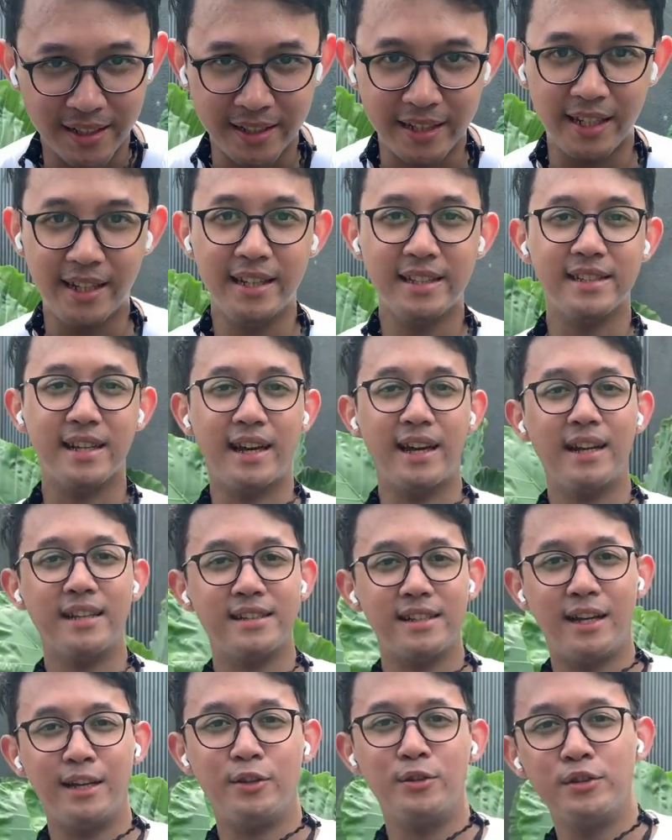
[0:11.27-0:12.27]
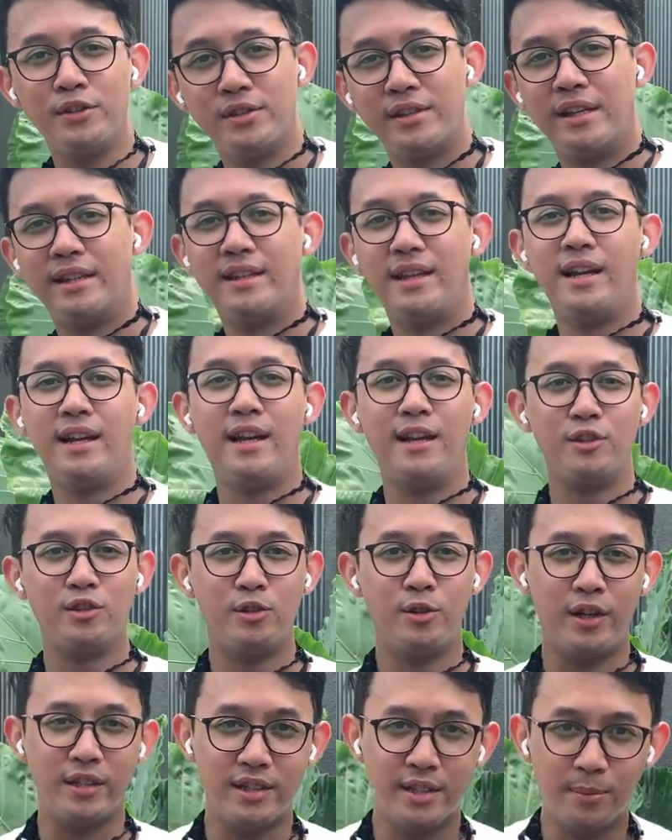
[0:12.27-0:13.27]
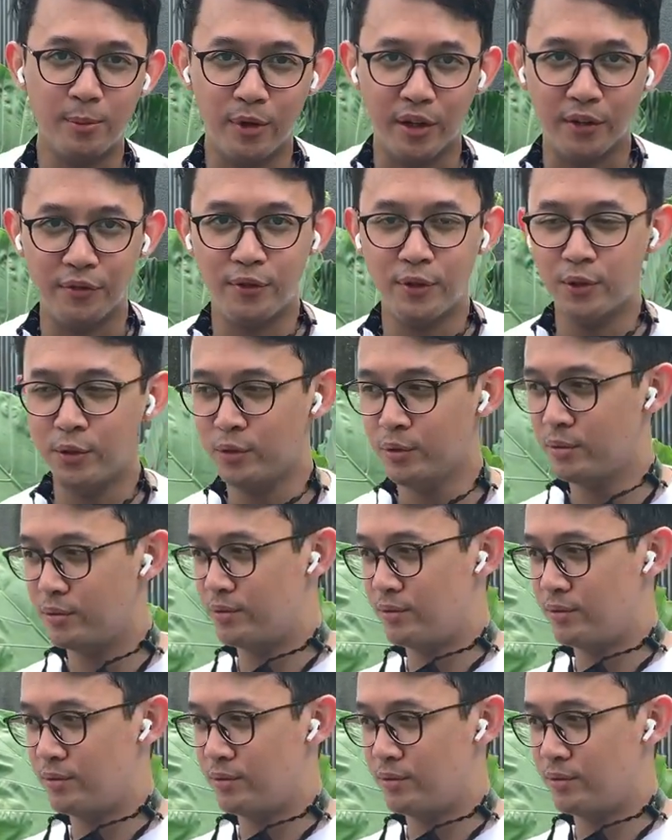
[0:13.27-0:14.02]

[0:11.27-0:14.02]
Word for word: Jadi sekarang sekaligus kita langsung aja mau review